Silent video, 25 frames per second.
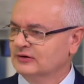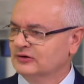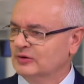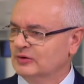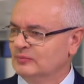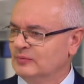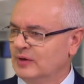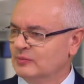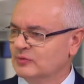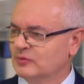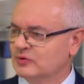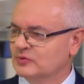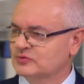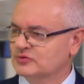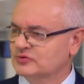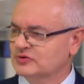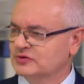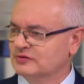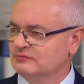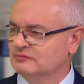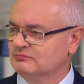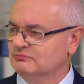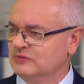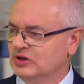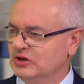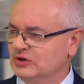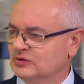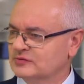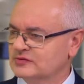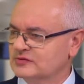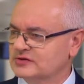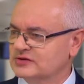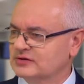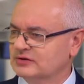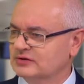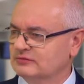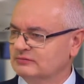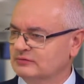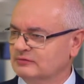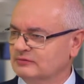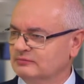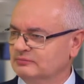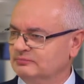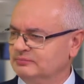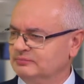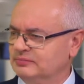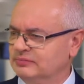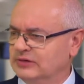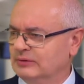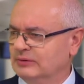to mamy już minus y,
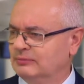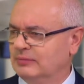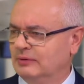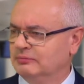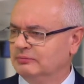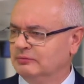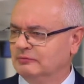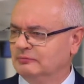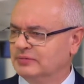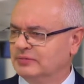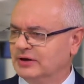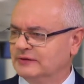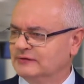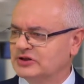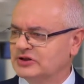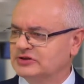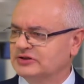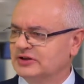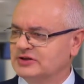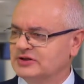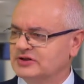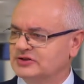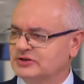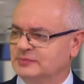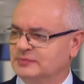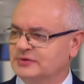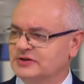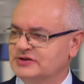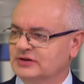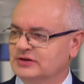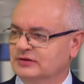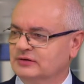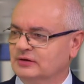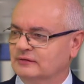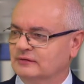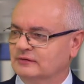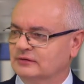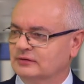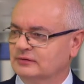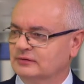chyba prawie 40%.